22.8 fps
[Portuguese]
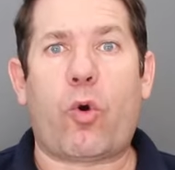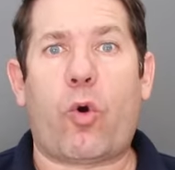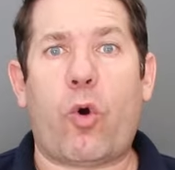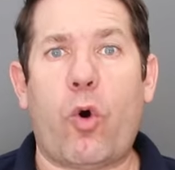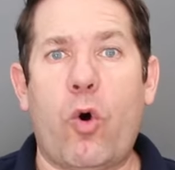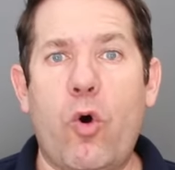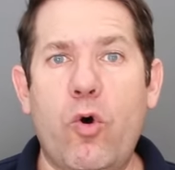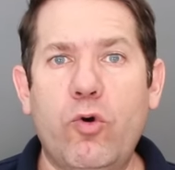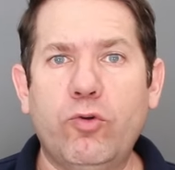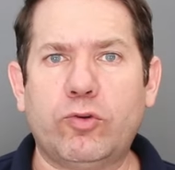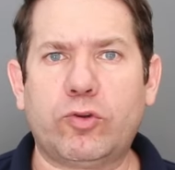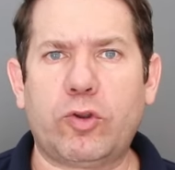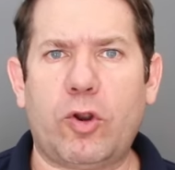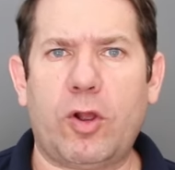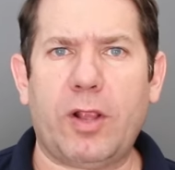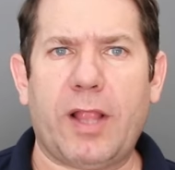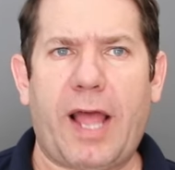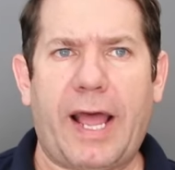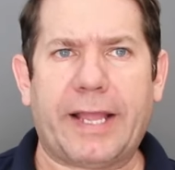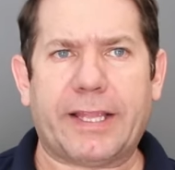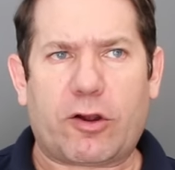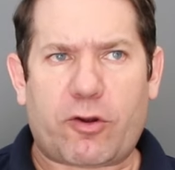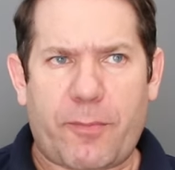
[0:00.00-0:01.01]

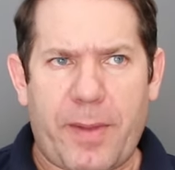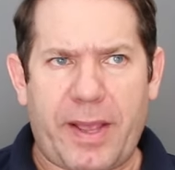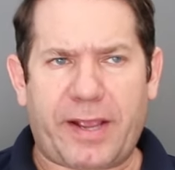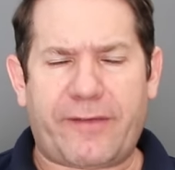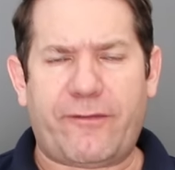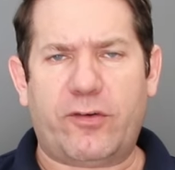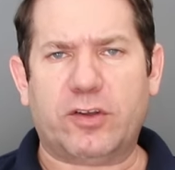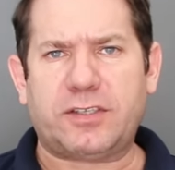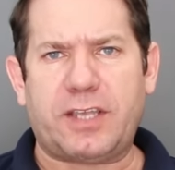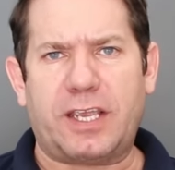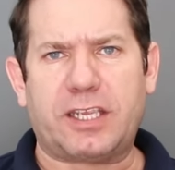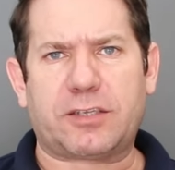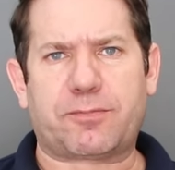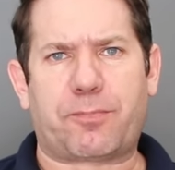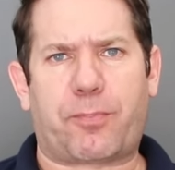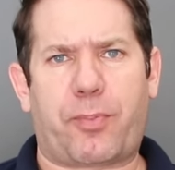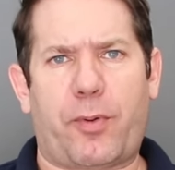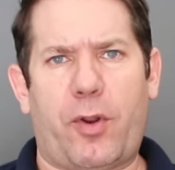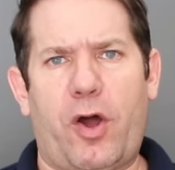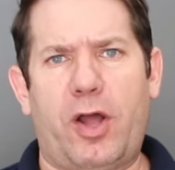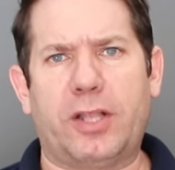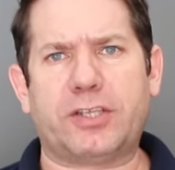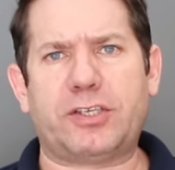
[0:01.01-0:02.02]
controlada. Como é que você
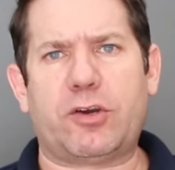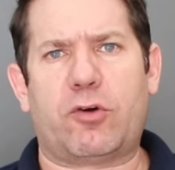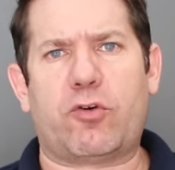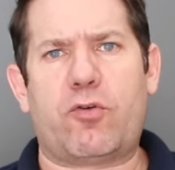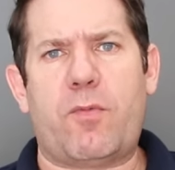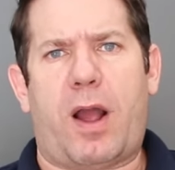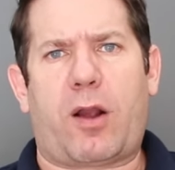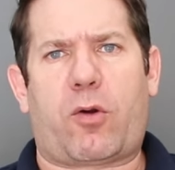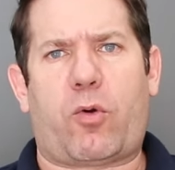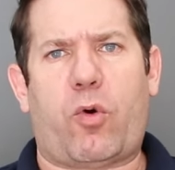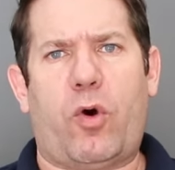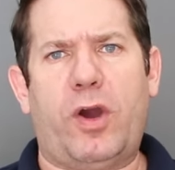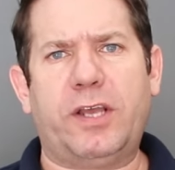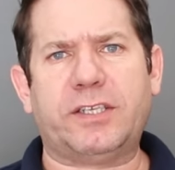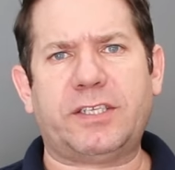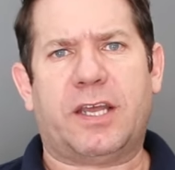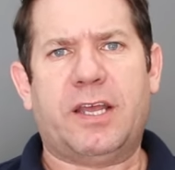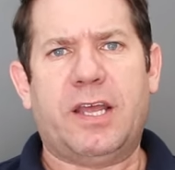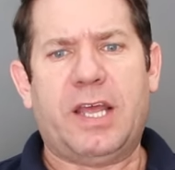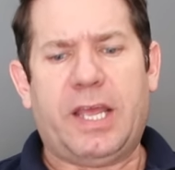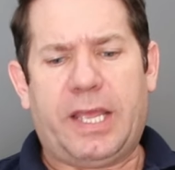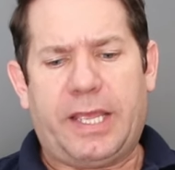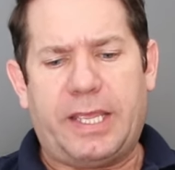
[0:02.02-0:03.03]
explode alguma coisa
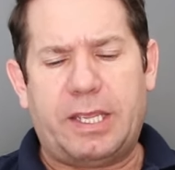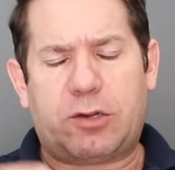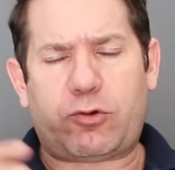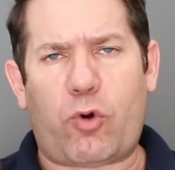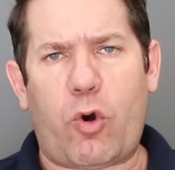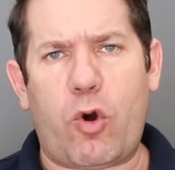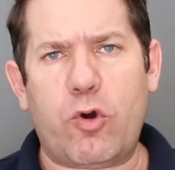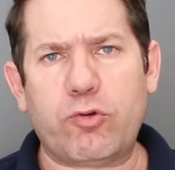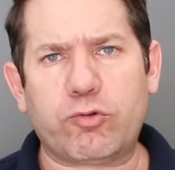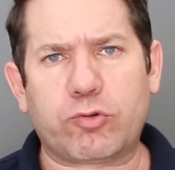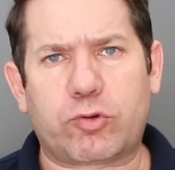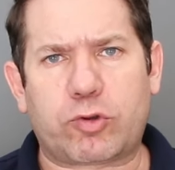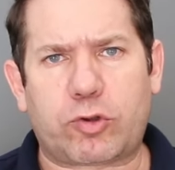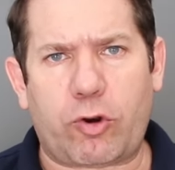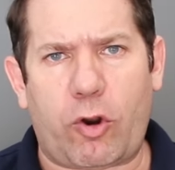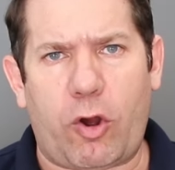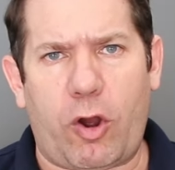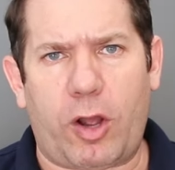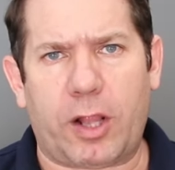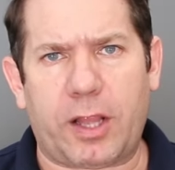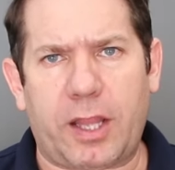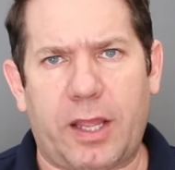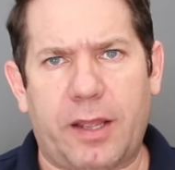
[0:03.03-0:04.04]
e
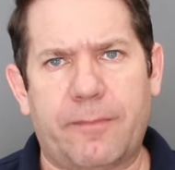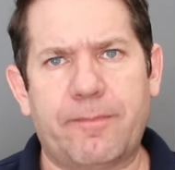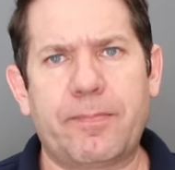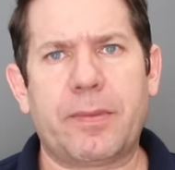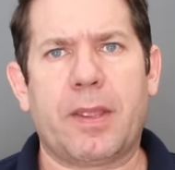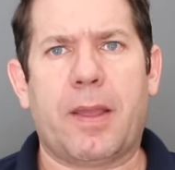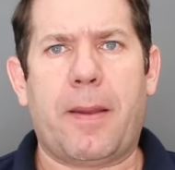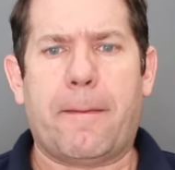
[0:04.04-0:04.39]
controla?